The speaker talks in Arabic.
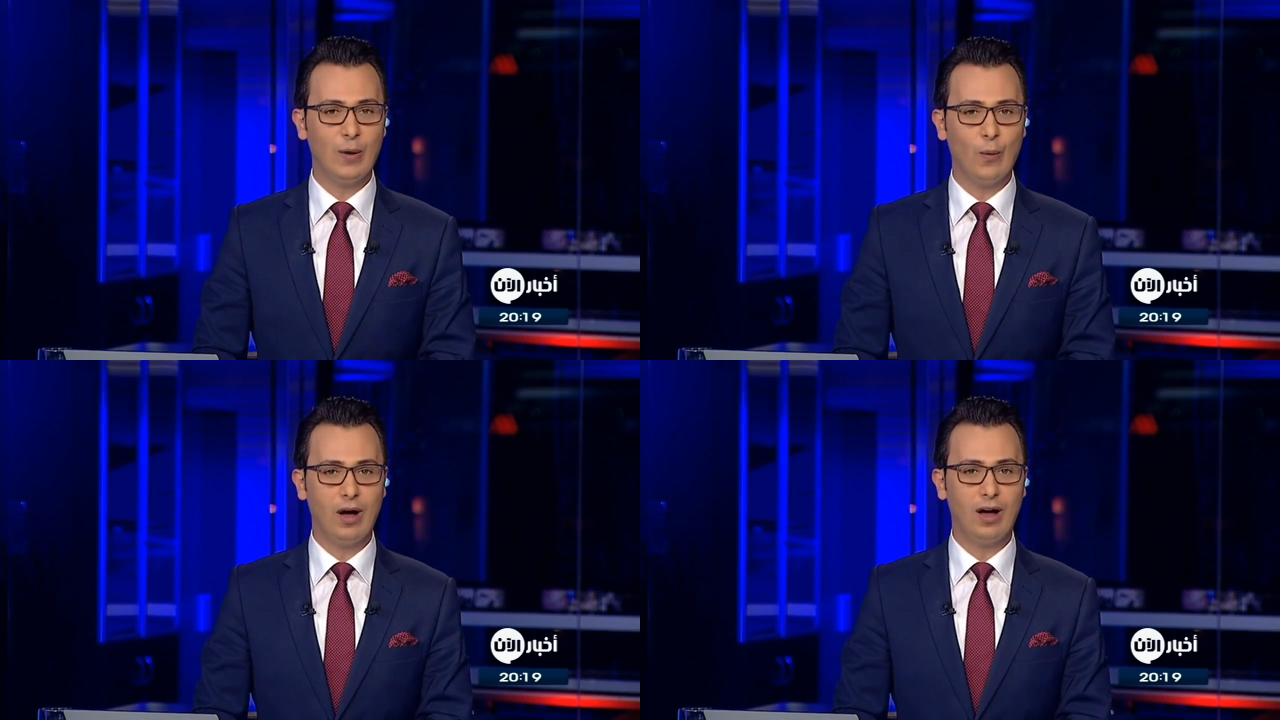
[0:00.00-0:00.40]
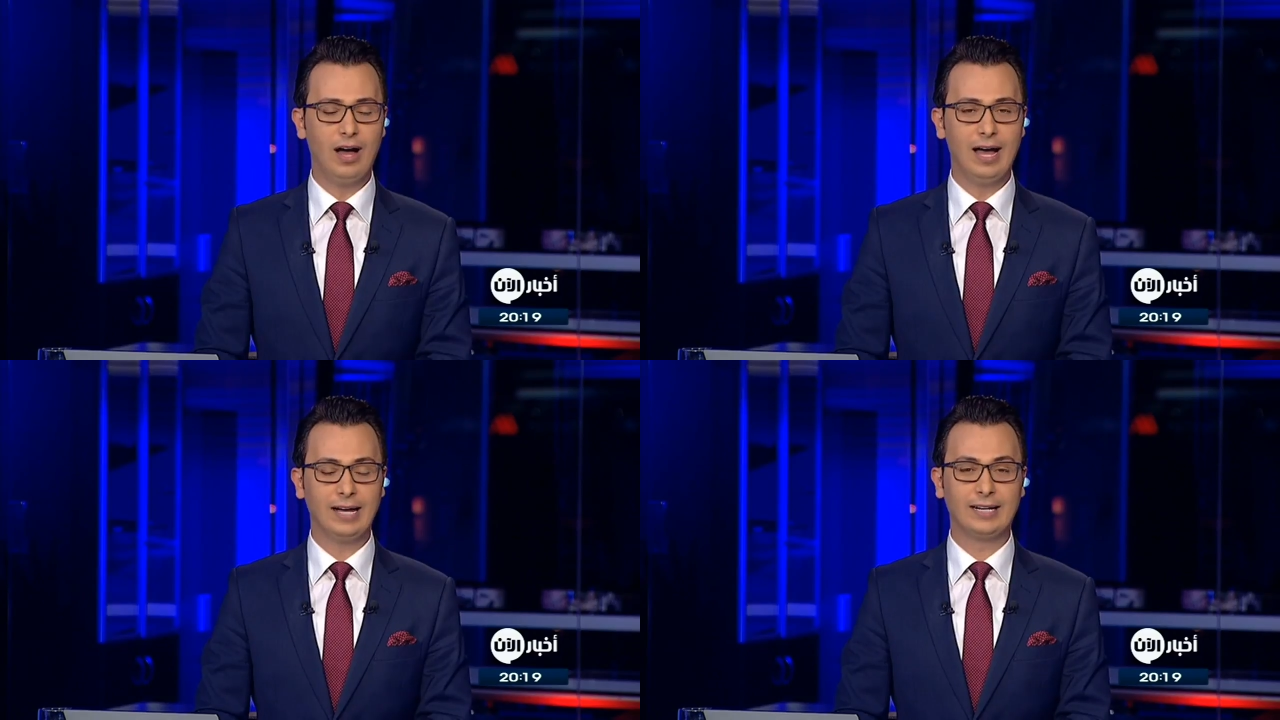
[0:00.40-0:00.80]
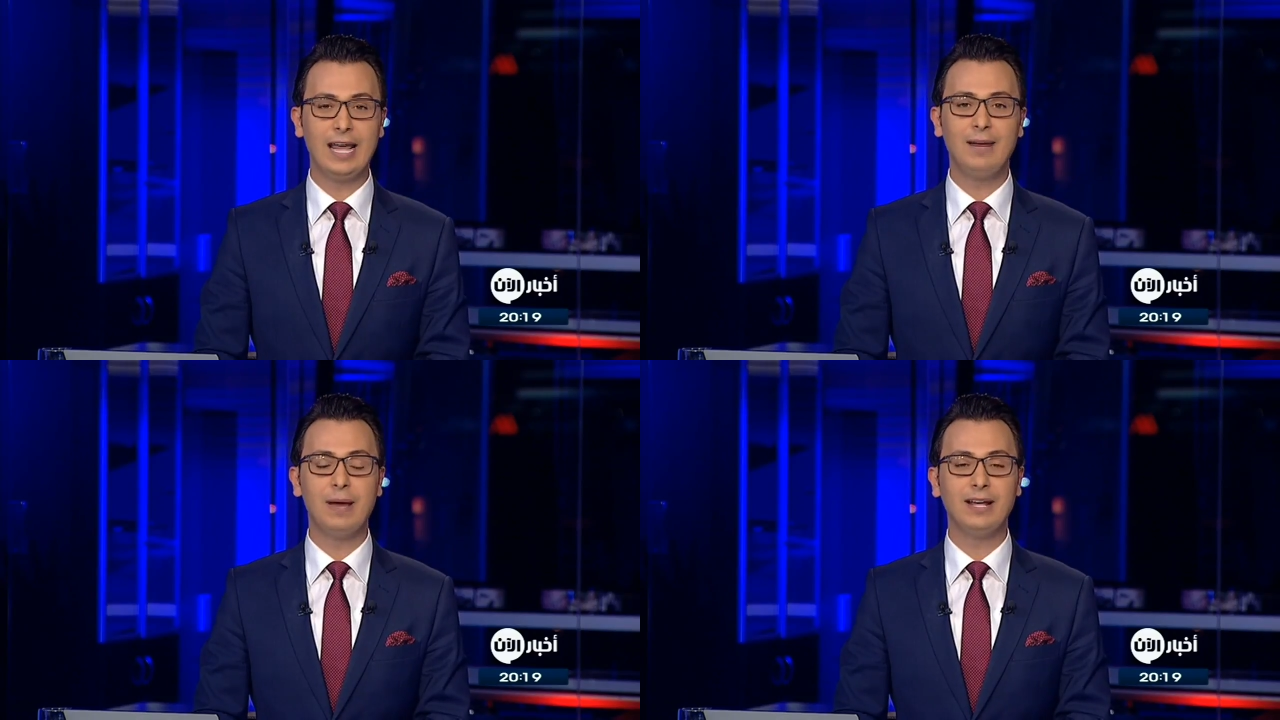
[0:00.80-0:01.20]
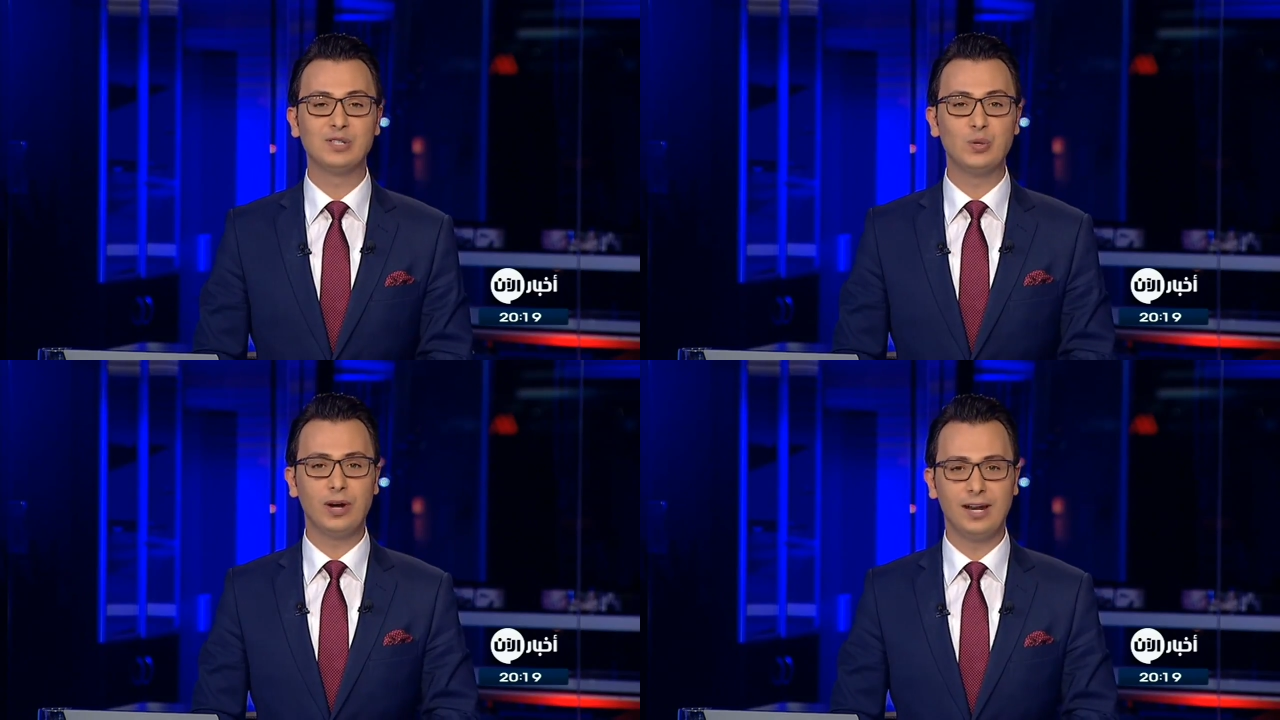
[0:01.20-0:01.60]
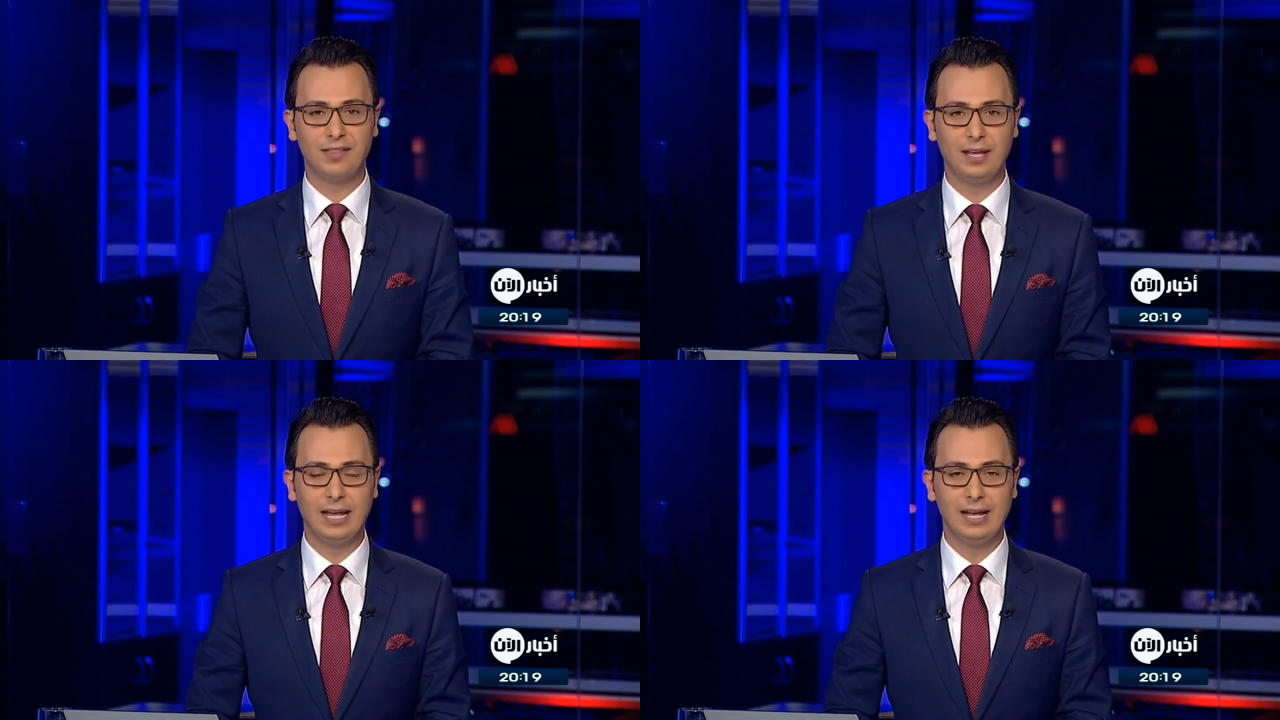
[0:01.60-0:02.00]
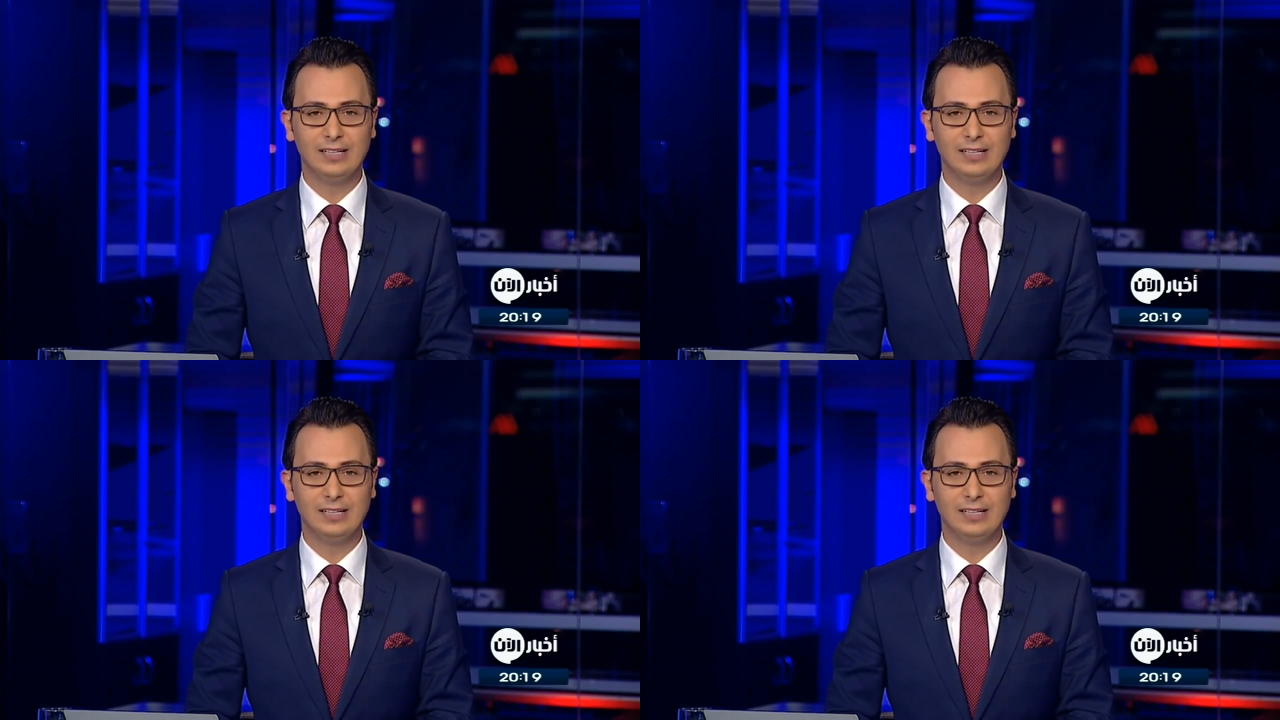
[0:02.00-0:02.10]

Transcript: وكي ما هي الصورة التي